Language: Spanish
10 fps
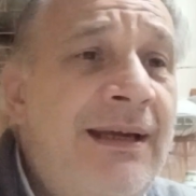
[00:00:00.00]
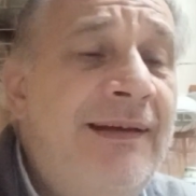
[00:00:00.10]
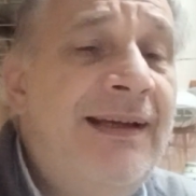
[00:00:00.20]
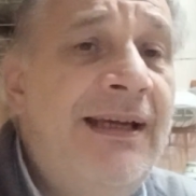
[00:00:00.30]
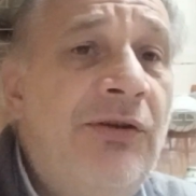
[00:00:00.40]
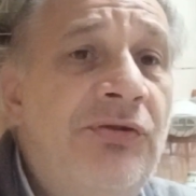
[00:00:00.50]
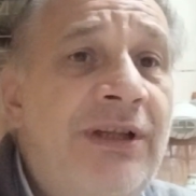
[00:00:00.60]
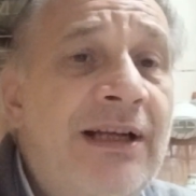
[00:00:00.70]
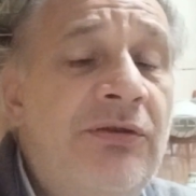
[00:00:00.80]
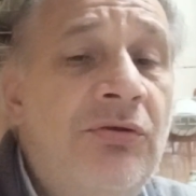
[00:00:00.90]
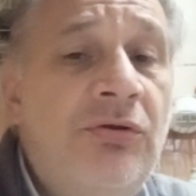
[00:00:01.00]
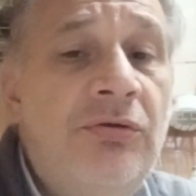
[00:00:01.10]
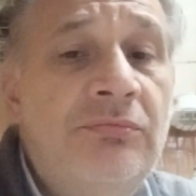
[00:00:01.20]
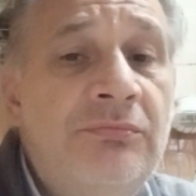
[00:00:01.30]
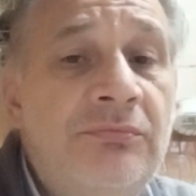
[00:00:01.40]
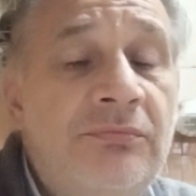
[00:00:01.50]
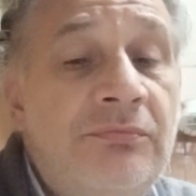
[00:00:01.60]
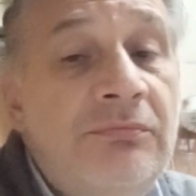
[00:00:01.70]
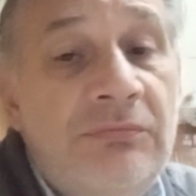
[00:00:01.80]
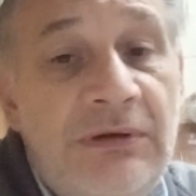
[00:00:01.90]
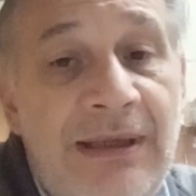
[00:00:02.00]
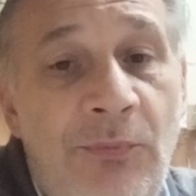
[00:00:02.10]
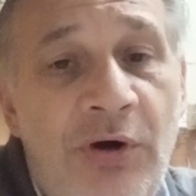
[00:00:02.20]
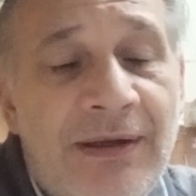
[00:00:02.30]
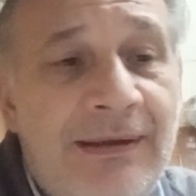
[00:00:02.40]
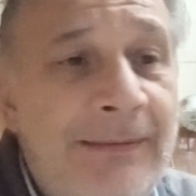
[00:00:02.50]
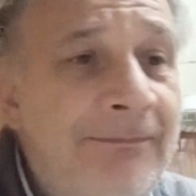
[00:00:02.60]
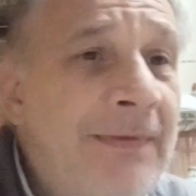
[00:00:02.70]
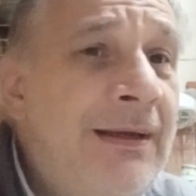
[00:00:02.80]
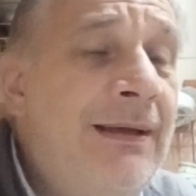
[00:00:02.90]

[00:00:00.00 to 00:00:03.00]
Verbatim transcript: están en contacto con la muerte.